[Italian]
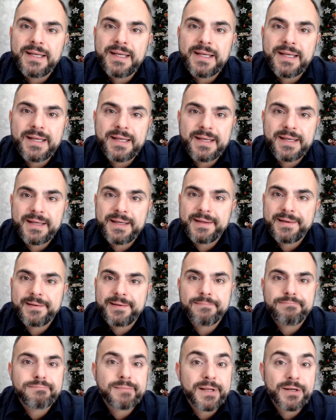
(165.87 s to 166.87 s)
eh,
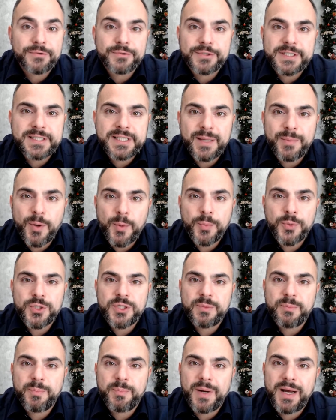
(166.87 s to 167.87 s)
che non ti sta proprio
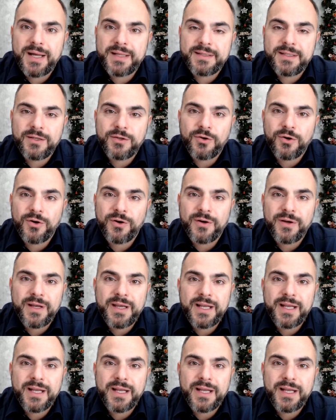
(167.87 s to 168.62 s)
simpatico